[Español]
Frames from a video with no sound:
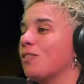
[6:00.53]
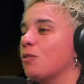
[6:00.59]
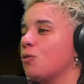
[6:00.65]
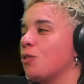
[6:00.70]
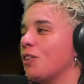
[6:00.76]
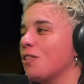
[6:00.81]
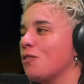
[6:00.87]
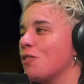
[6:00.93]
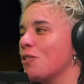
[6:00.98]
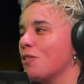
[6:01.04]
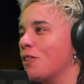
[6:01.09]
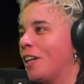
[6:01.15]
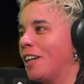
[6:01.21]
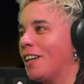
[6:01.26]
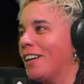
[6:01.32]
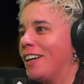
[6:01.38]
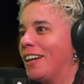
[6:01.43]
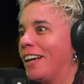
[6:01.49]
no,
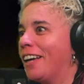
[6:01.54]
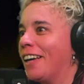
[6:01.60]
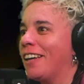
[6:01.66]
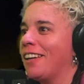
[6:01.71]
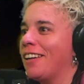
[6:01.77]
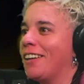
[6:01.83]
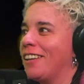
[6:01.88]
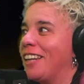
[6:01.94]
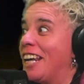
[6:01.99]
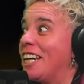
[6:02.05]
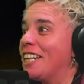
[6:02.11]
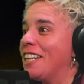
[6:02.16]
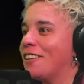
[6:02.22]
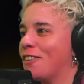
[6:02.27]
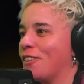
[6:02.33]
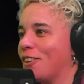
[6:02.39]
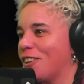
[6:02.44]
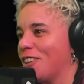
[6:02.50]
el,
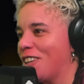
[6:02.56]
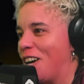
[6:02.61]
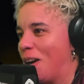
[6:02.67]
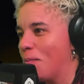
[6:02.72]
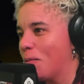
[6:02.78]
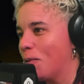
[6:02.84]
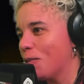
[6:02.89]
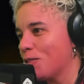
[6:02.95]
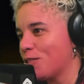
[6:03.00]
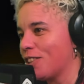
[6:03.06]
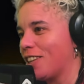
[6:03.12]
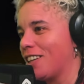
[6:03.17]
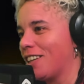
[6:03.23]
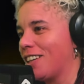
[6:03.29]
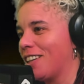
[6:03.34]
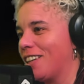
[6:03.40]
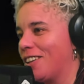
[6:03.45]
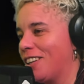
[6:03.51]
delito, digamos,
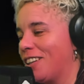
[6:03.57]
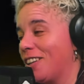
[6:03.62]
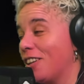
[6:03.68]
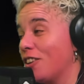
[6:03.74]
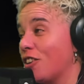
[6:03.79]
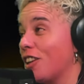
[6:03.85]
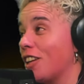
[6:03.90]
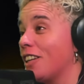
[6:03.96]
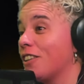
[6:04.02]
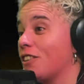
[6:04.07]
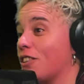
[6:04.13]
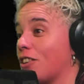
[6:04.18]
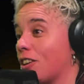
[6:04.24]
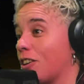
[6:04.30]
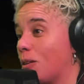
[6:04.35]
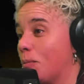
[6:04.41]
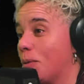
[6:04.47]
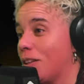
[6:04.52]
los
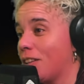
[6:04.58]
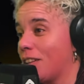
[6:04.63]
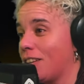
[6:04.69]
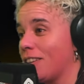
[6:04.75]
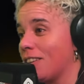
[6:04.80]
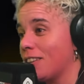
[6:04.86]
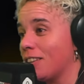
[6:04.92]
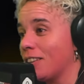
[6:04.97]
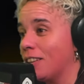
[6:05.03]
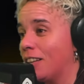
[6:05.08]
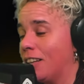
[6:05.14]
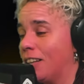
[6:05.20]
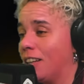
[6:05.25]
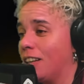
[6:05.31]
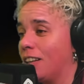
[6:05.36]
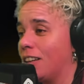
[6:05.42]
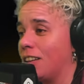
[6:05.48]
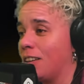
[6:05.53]
delitos que cometen
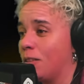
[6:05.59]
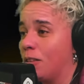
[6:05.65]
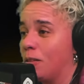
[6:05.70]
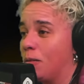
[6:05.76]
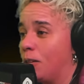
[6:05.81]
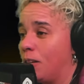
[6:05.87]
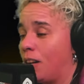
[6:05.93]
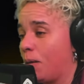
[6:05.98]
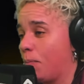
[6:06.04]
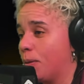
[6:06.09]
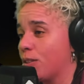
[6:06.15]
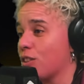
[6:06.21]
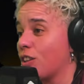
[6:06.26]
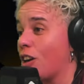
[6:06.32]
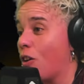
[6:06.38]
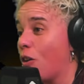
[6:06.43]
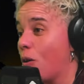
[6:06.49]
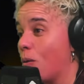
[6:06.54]
las
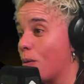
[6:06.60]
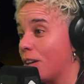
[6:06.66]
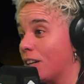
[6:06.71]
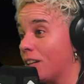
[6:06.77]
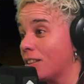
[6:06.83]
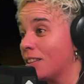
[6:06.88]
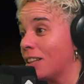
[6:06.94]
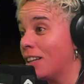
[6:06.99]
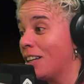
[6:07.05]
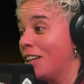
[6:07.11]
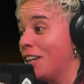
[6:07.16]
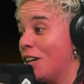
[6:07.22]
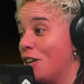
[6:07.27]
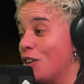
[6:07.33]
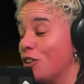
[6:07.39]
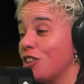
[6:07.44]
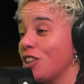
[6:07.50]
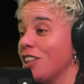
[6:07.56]
personas jóvenes,
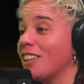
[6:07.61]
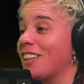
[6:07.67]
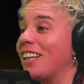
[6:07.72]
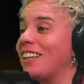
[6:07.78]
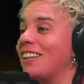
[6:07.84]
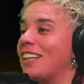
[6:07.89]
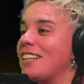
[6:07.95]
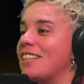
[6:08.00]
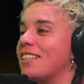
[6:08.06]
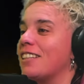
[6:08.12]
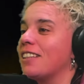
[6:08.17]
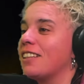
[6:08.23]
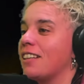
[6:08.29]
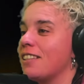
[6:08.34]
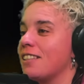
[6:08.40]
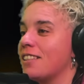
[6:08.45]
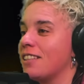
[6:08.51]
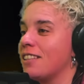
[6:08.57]
no tiene tanta
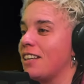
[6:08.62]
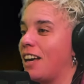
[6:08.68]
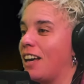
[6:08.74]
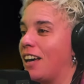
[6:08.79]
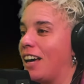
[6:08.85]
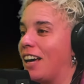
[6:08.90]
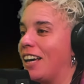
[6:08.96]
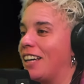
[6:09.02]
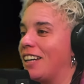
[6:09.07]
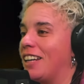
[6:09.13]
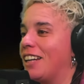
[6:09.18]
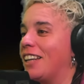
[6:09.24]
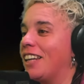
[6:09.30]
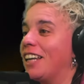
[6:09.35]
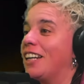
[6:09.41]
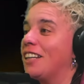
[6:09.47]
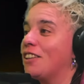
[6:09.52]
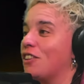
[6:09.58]
incidencia en
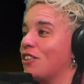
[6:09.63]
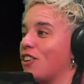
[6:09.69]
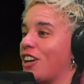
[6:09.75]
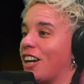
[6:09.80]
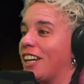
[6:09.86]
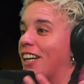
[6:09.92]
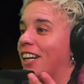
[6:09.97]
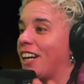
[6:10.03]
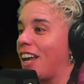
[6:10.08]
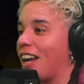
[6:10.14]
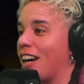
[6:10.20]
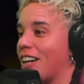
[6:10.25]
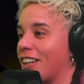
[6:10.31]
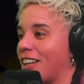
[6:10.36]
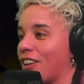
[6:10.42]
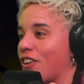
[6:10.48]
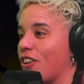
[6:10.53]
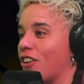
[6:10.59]
el delito
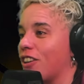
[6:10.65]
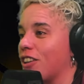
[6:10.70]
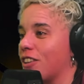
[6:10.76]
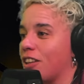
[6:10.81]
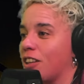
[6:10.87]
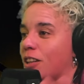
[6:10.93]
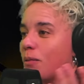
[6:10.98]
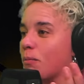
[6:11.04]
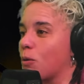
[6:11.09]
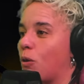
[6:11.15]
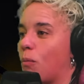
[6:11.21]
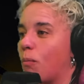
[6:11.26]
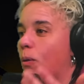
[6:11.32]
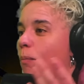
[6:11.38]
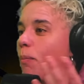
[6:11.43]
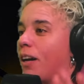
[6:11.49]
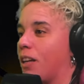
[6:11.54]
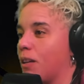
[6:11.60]
general que hoy tenemos
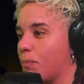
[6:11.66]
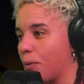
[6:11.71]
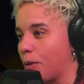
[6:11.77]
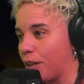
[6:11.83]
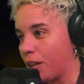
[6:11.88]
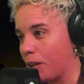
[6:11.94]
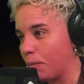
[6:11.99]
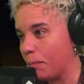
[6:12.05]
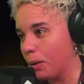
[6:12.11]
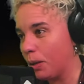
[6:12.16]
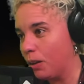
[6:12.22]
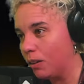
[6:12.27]
como país, por ejemplo.